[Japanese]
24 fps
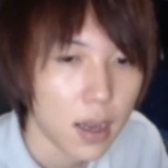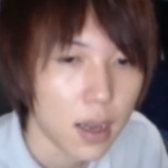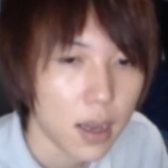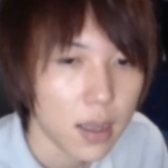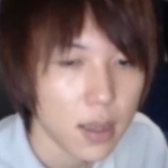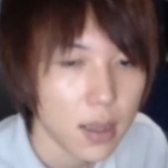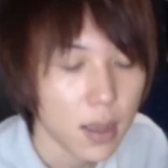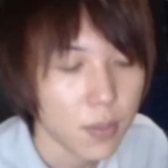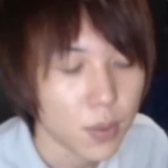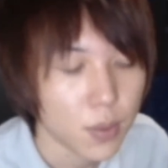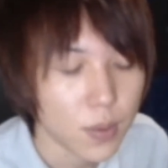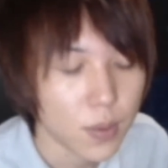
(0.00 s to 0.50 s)

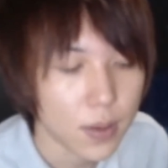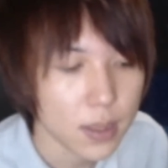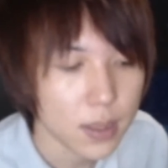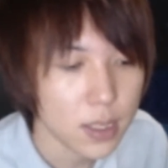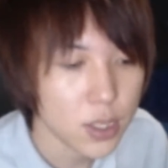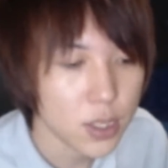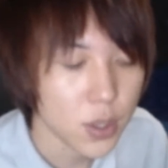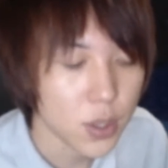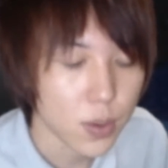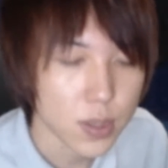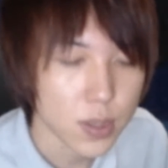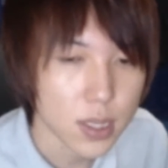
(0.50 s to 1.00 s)
で、僕は
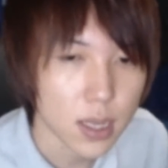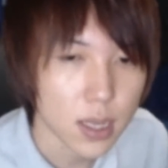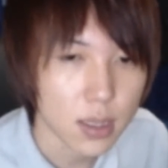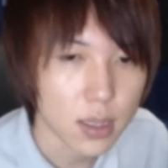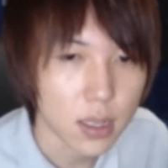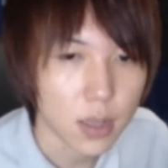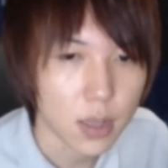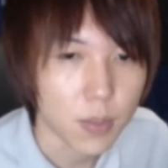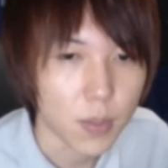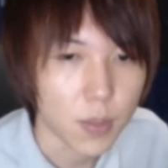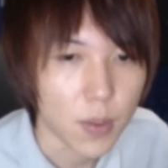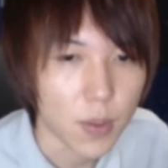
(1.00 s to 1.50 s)
24時間
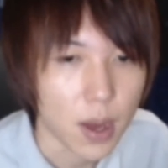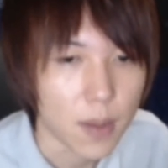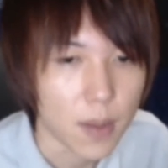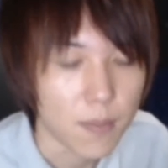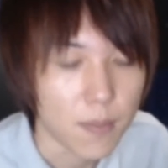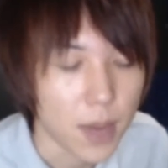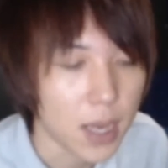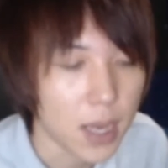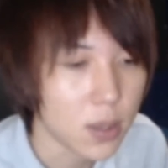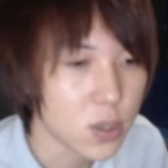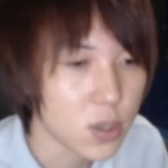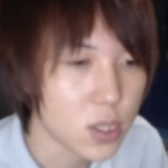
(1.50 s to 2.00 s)
テレビは
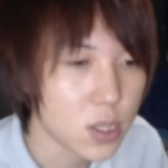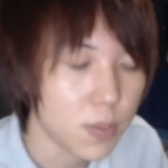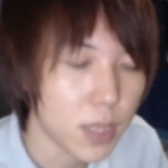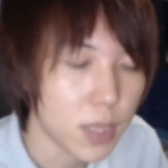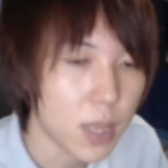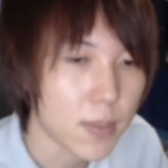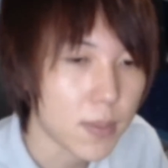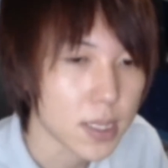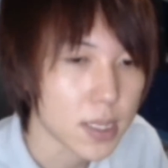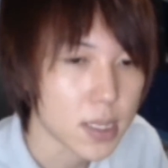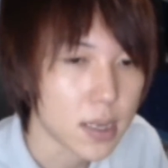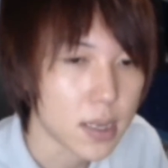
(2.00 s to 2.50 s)
毎年見て
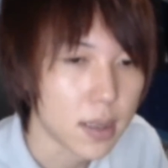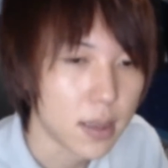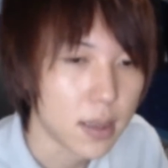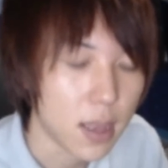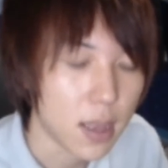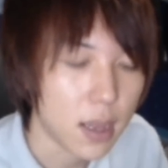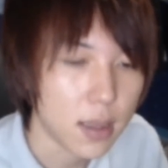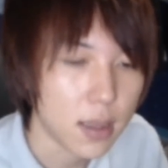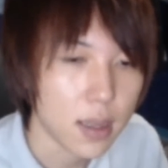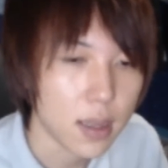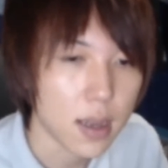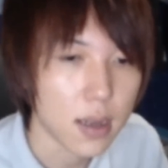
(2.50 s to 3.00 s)
ません。な
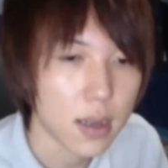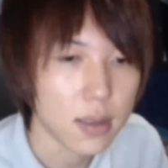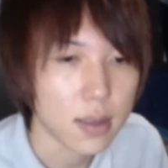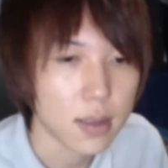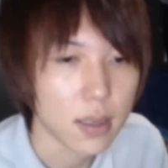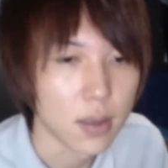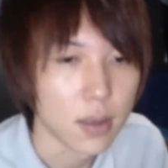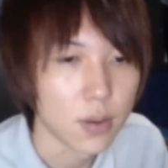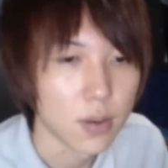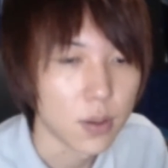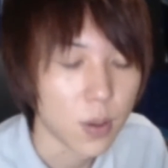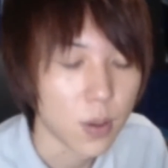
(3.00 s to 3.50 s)
んでかって
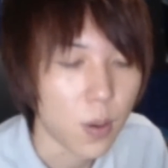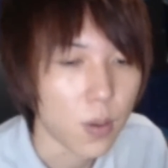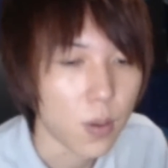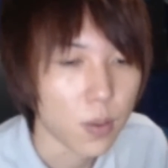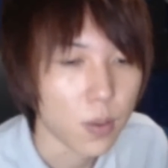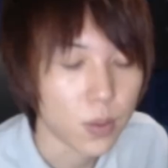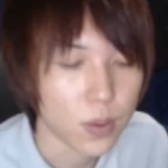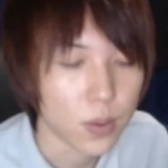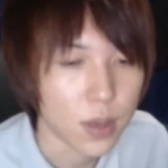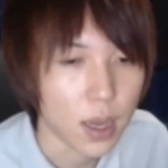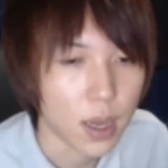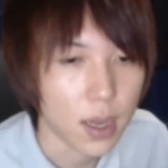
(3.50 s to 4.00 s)
いうと、こ
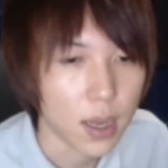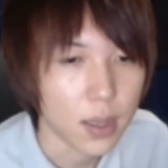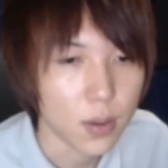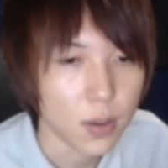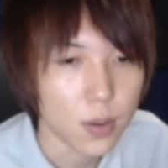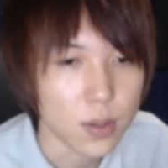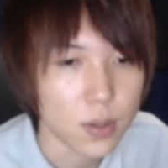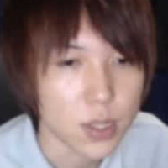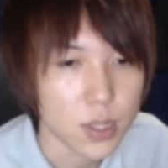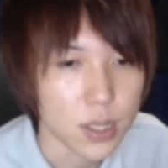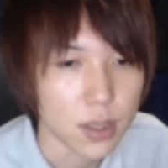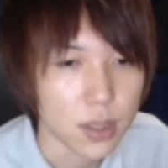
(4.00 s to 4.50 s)
の芸
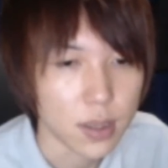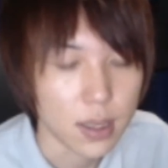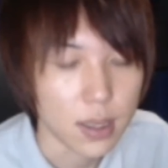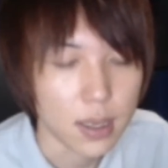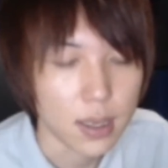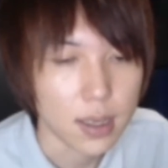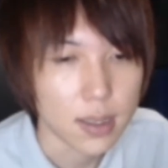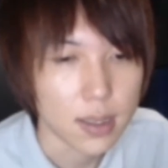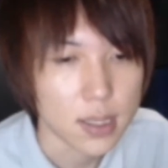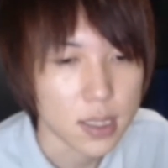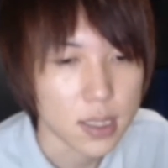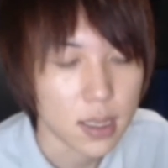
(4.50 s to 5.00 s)
能人
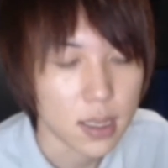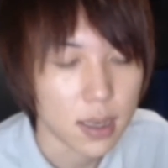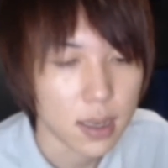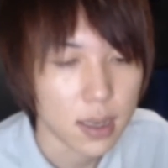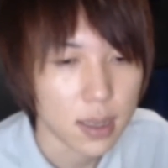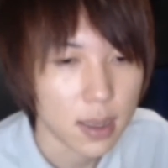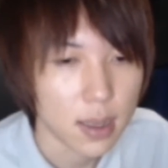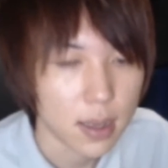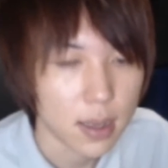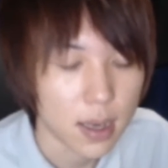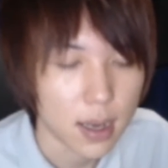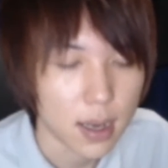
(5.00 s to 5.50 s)
に
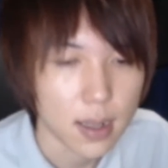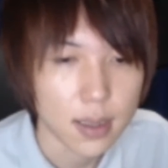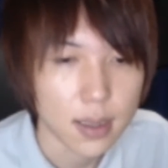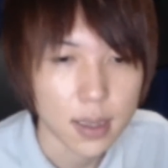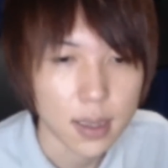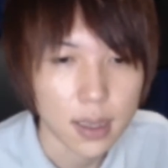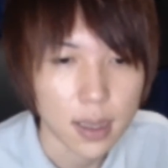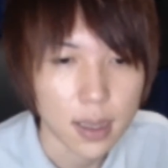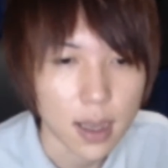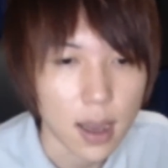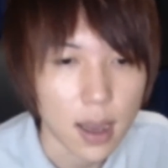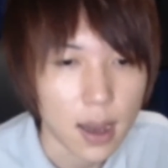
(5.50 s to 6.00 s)

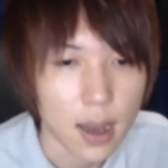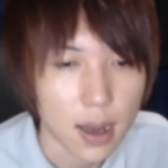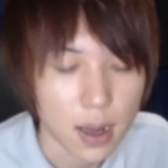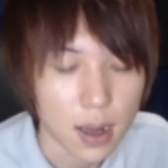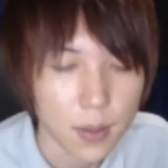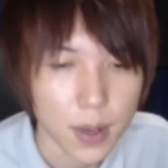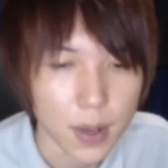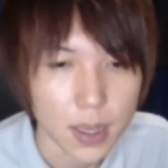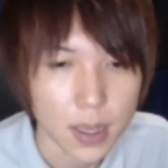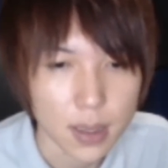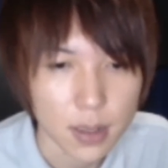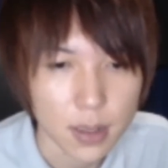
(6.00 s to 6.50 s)
ギャランティーが払
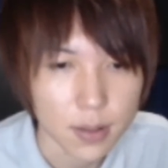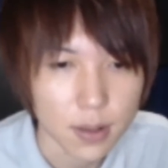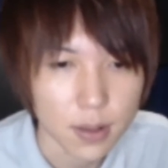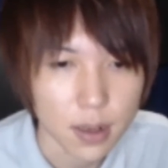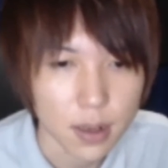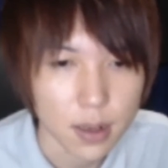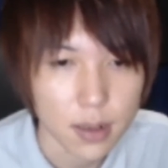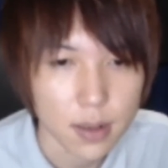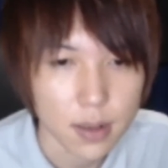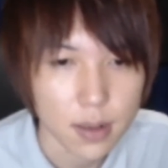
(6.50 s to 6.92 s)
われてるから。